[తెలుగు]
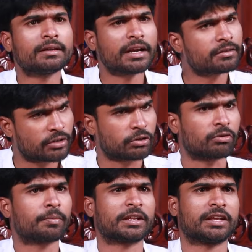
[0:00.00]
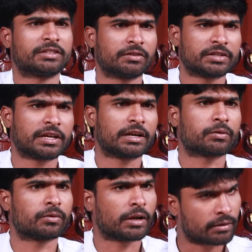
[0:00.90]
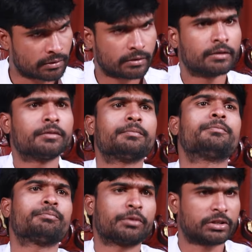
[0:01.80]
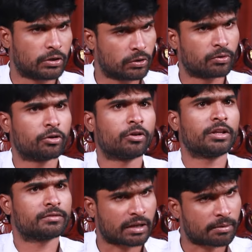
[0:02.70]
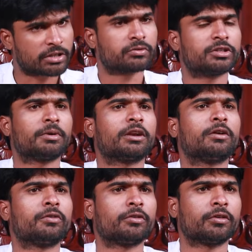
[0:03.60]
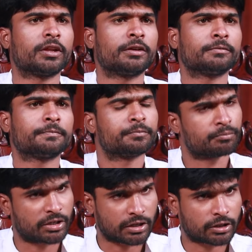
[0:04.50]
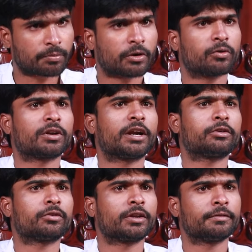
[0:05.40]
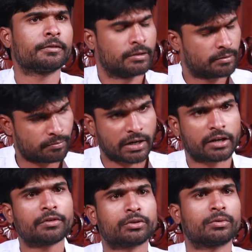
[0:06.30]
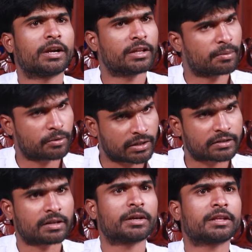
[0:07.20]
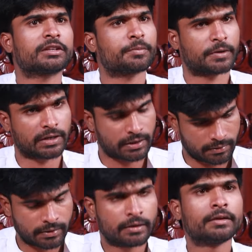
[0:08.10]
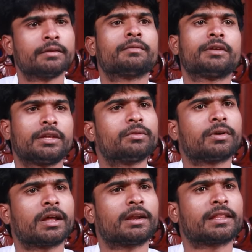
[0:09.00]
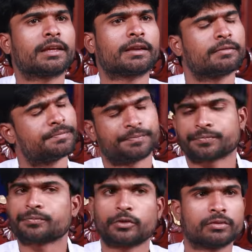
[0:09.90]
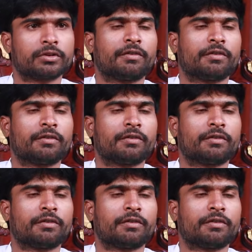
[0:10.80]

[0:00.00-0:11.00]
రైట్ నేను కూడా ప్రజాసేవ చేయాలనుకున్నా ప్రజల్లో ఉన్నోడిని సామాజిక ఉద్యమాలలో ఉన్నోడిని ప్రజల తరపున కొట్లాడేటోడిని ఇలాంటి వ్యక్తులు అడిగినప్పుడు దానికి సమాధానం చెప్పగలిగే ఇది ఉండాలి నా దగ్గర సో